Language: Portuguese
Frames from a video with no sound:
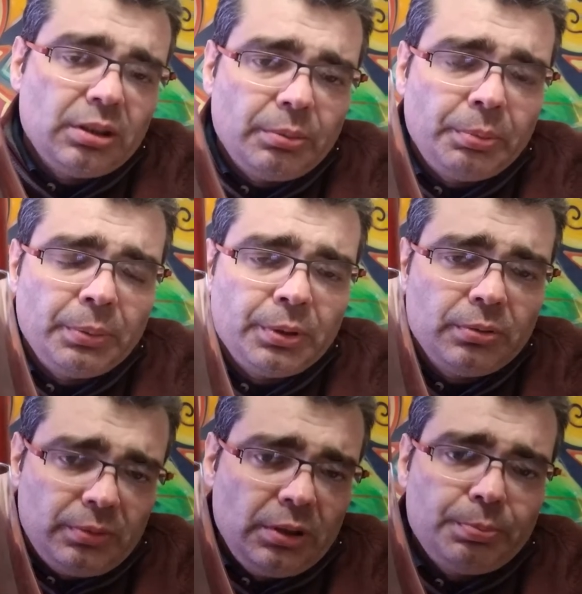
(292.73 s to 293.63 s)

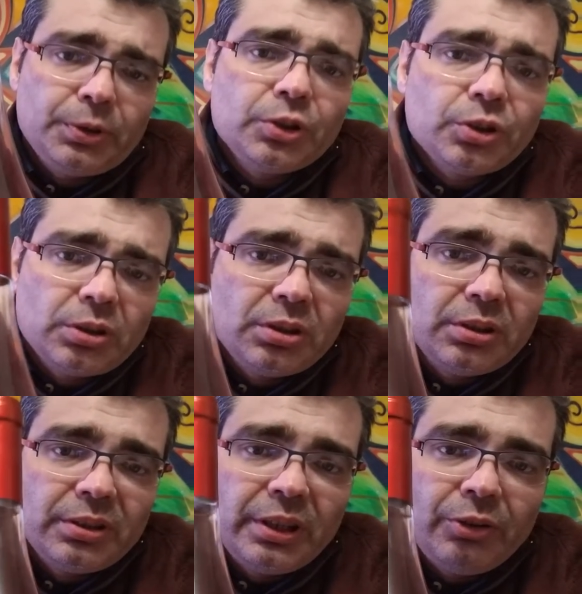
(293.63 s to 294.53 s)
bebam e depois
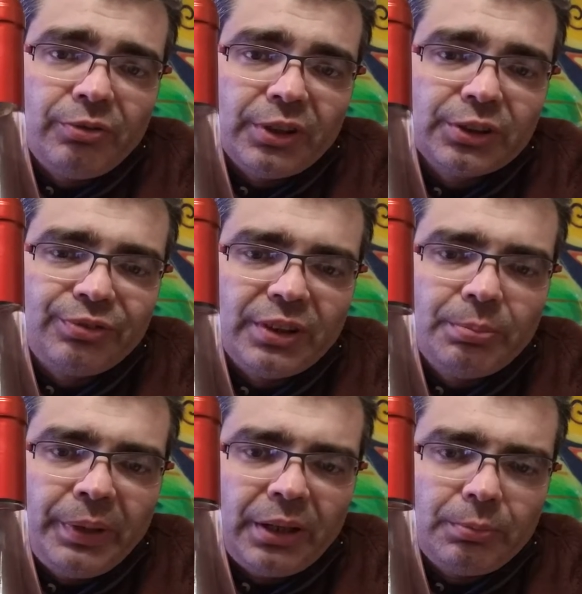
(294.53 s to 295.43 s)
eh, deem o vosso
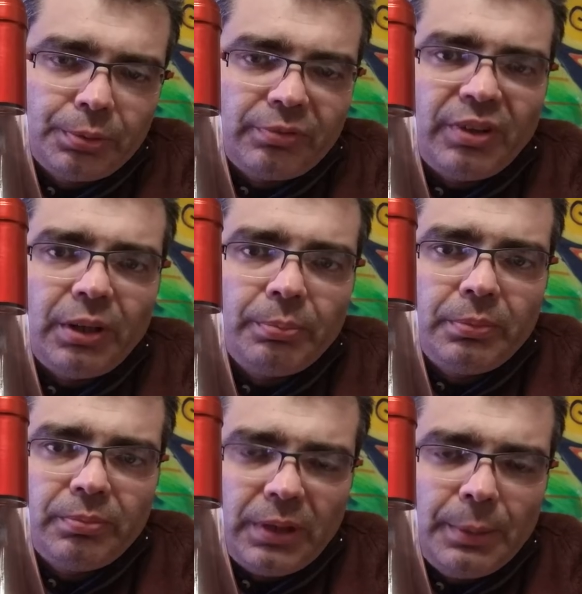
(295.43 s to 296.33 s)
feedback, porque vale
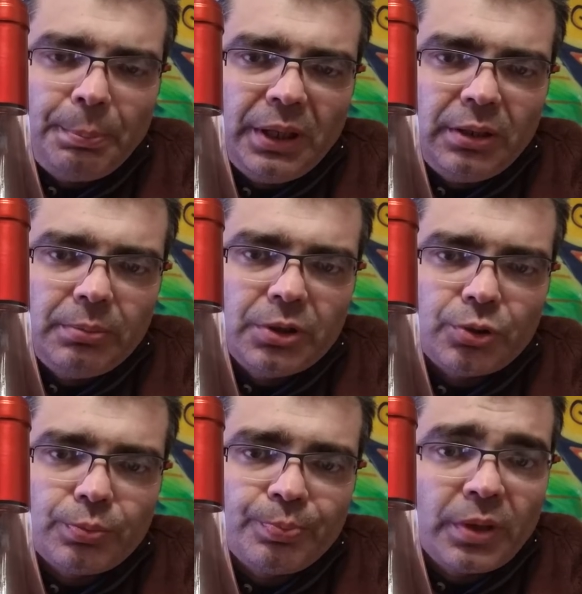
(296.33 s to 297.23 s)
a pena
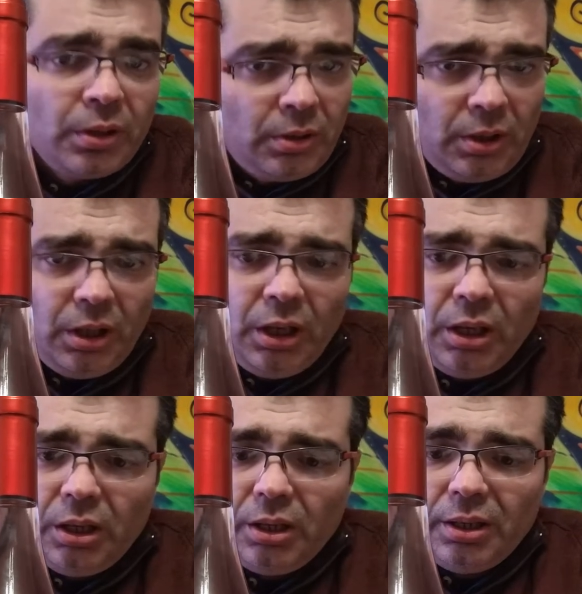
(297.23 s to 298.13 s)
mesmo.
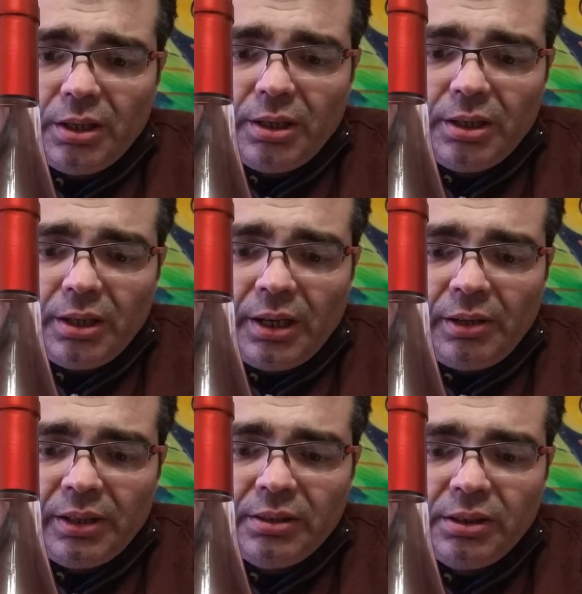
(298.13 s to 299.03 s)
Uh,
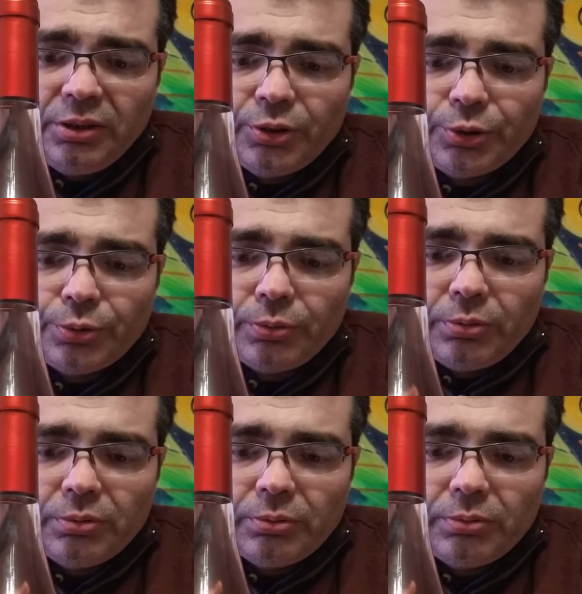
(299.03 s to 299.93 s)
além
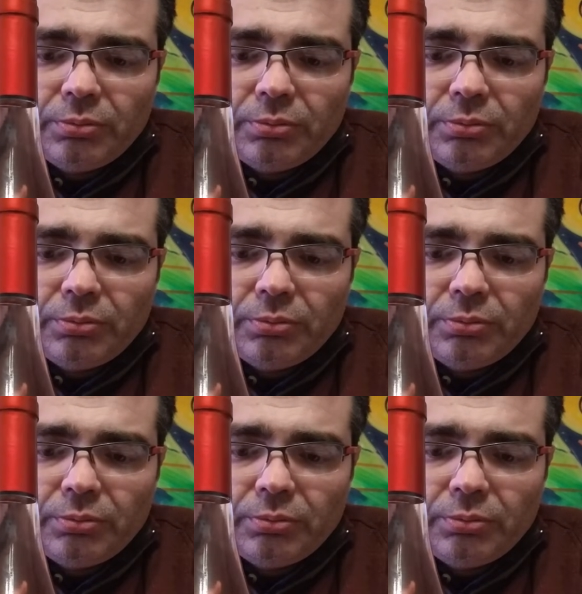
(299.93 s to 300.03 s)
disso,